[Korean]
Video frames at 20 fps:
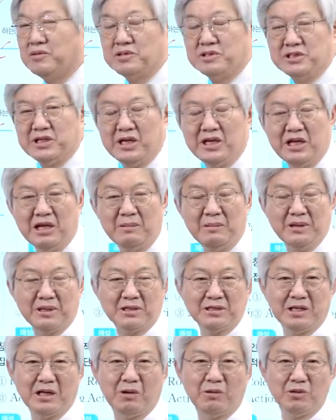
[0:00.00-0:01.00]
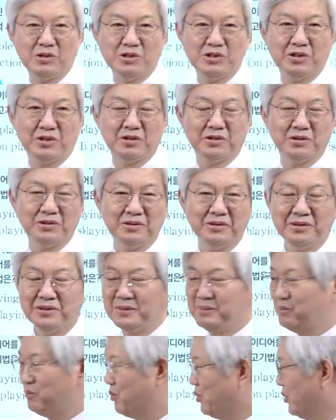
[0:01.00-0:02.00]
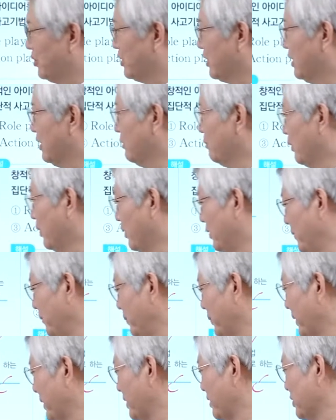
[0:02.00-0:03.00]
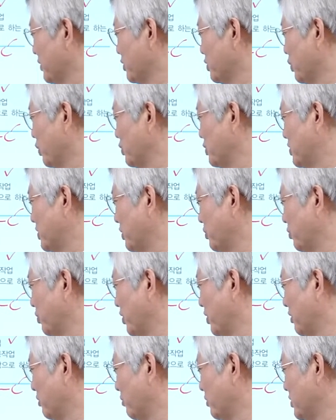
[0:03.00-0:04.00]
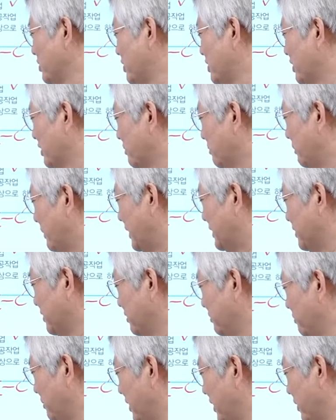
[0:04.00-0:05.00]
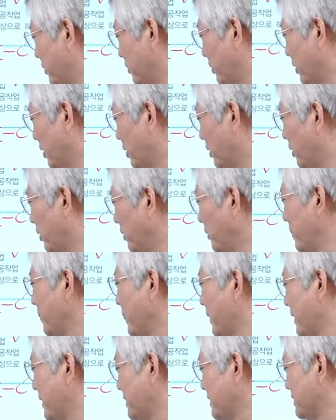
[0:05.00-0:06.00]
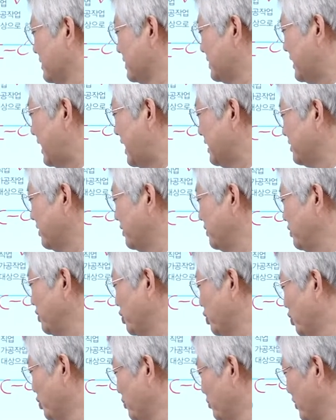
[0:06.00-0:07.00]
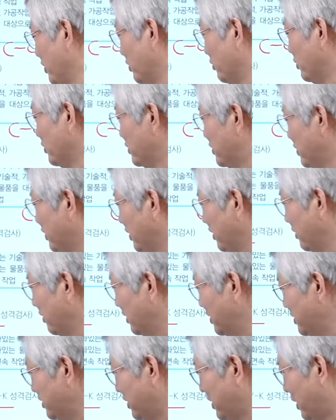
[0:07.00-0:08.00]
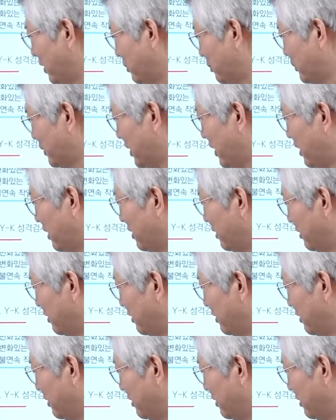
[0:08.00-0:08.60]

재예방의 4원칙은 보니까 1번 손실 우려의 원칙 맞는 말이고요. 사전 준비의 원칙 이런 거 있다 없다